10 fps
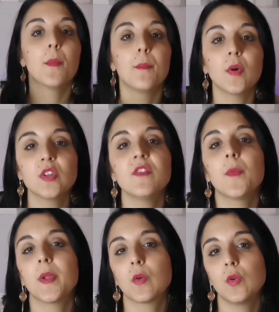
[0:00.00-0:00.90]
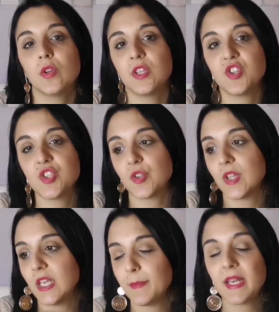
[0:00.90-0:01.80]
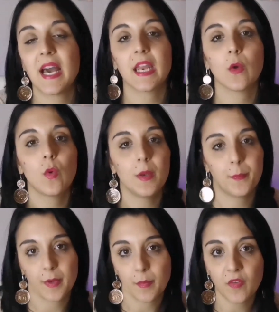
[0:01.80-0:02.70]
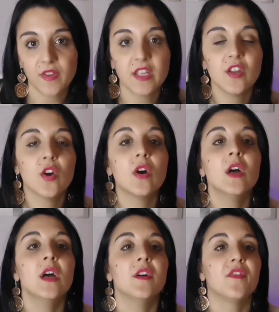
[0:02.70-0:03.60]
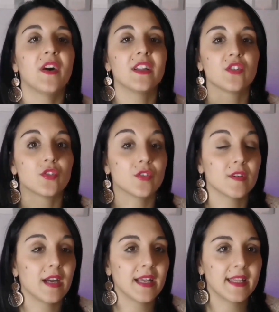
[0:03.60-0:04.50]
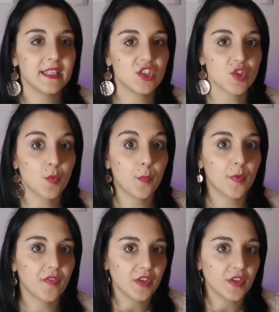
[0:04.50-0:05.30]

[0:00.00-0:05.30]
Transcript: Motivo per cui ho deciso di eliminare quel primo video fatto anche diciamo un po'